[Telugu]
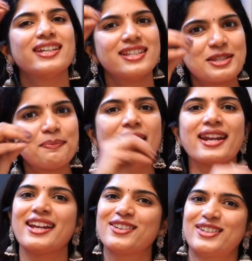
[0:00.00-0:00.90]

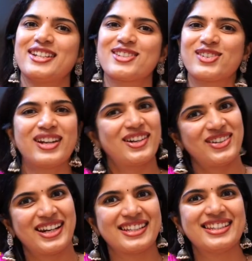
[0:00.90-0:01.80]
ఇన్స్పైర్ అయ్యి కుట్టించుకున్నాను
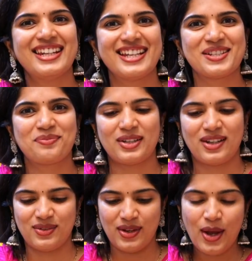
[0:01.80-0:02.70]
అని అయితే నేను
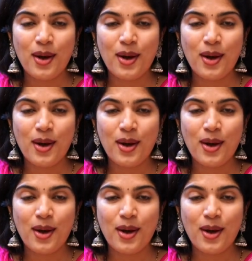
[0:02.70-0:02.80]
చెప్తున్నాను